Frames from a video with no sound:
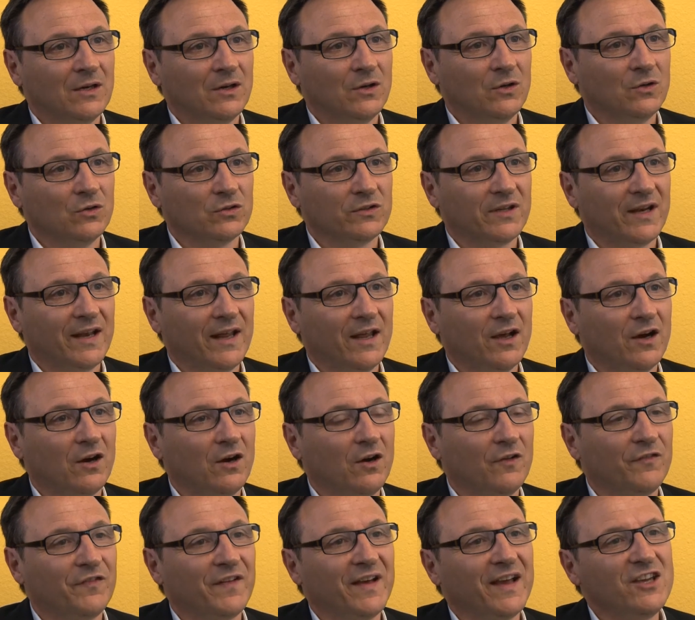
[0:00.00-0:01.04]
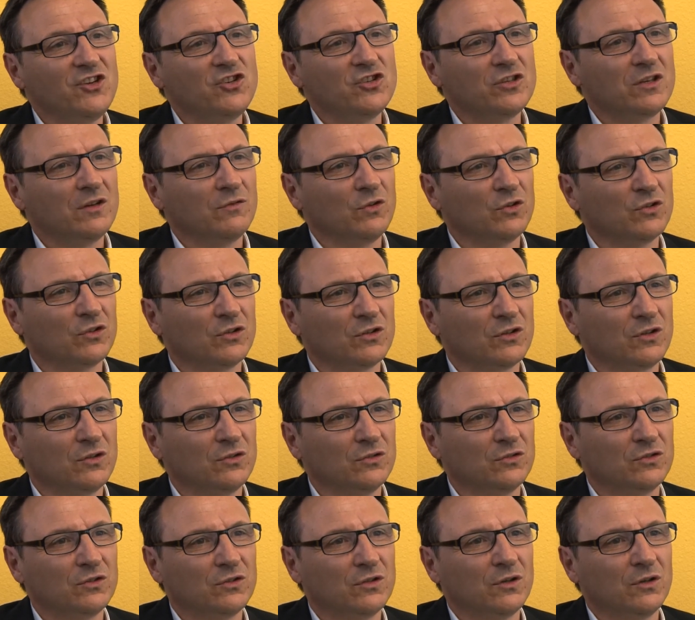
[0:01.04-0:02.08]
Oder ich habe Fenster, die
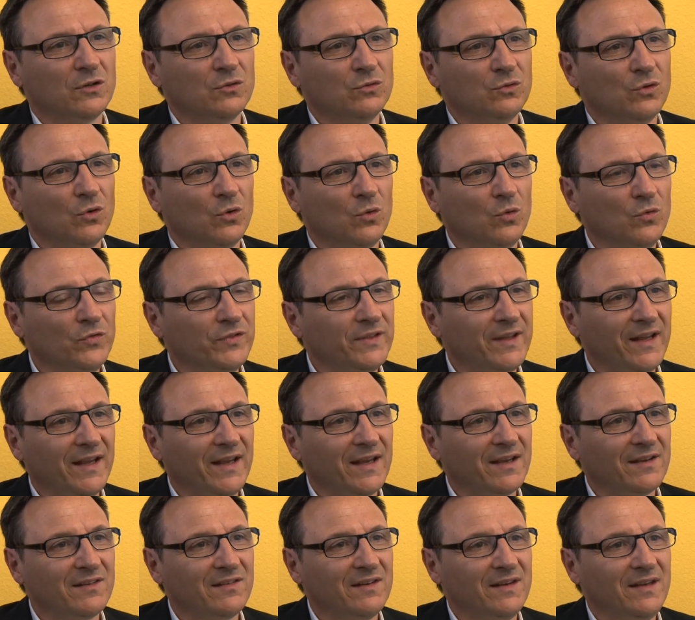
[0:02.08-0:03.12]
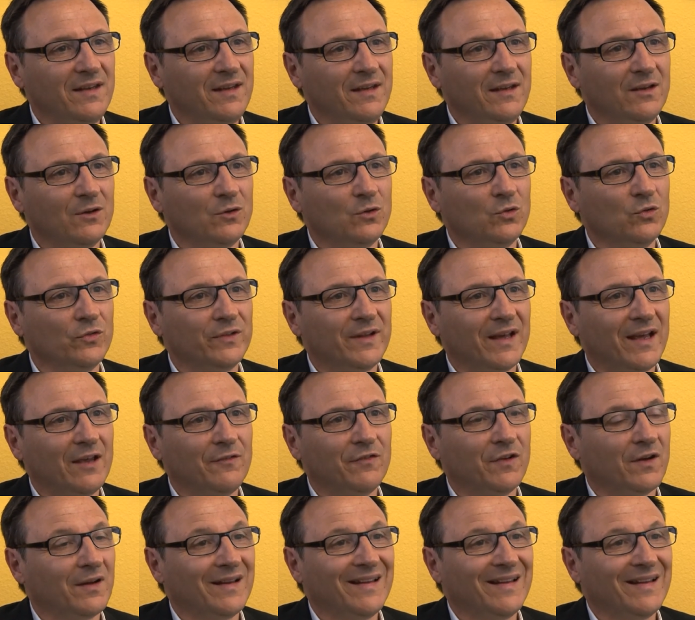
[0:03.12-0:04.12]
total undicht sind und einfach